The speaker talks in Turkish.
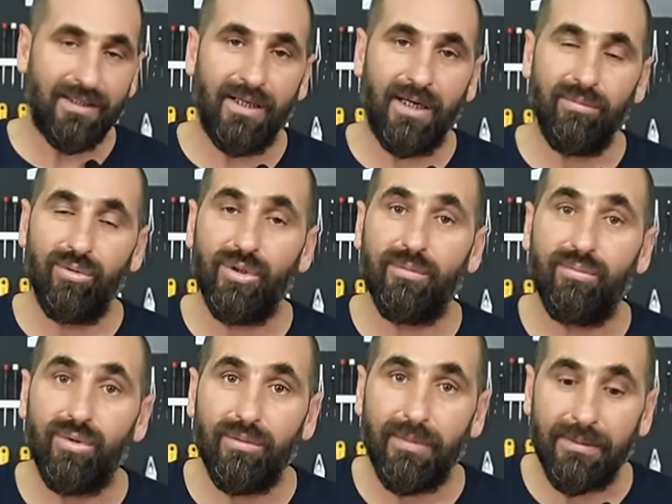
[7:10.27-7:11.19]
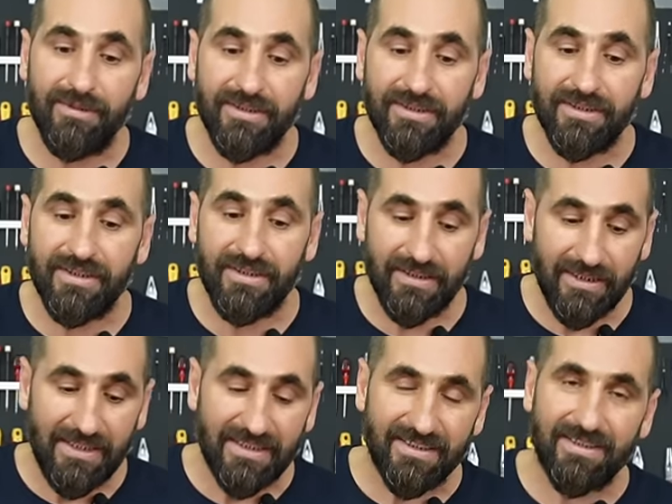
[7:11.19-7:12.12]
kabloyu bulmamız için
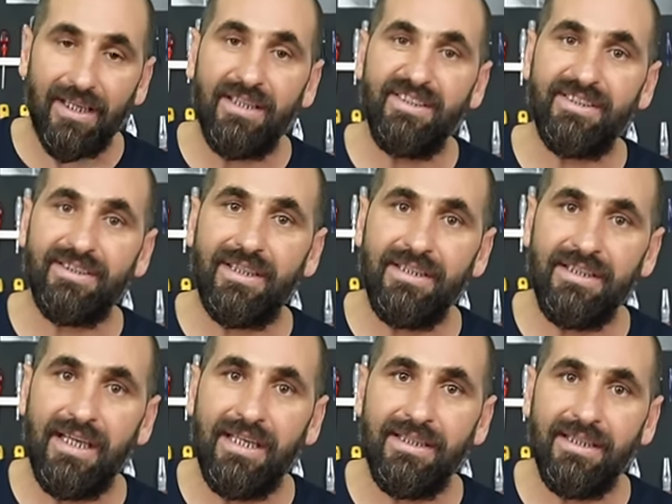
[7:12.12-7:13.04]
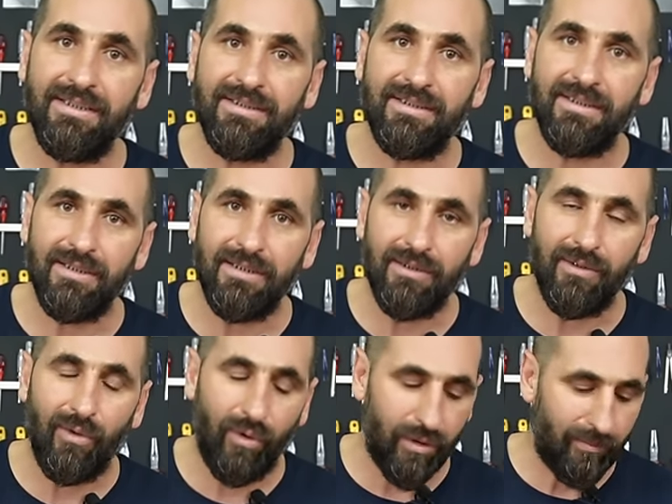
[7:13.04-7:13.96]
santralin enerjisi
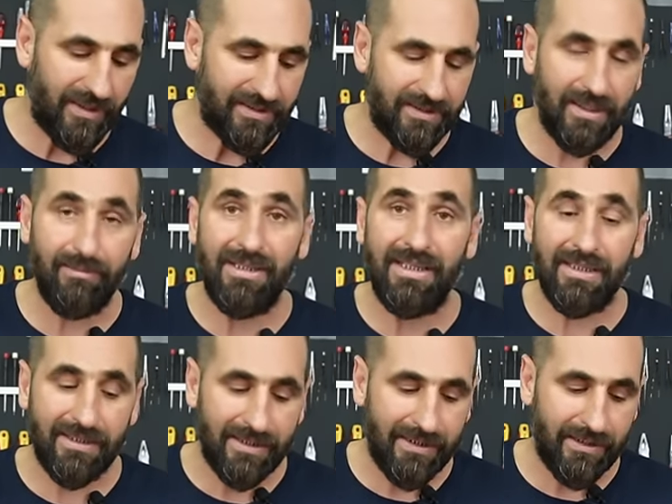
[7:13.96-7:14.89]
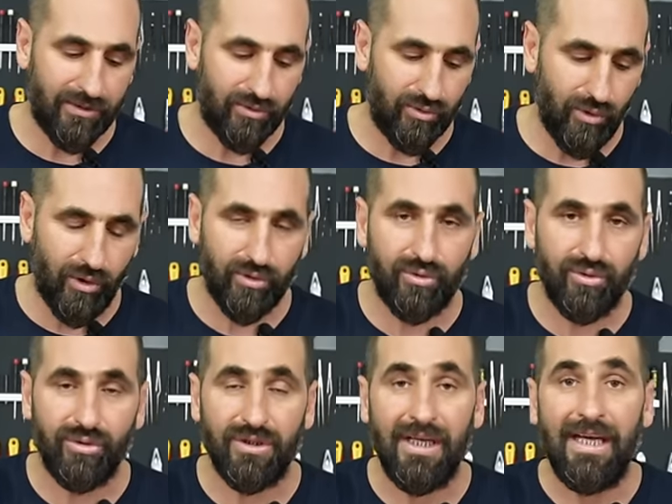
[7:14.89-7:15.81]
olmasına bile gerek
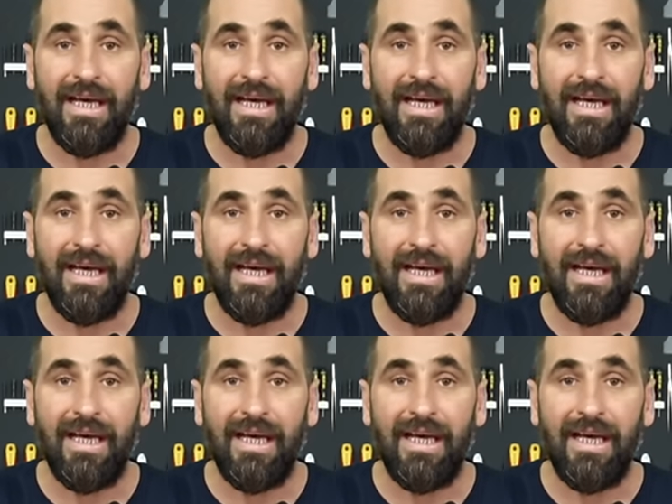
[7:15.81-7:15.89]
yoktur.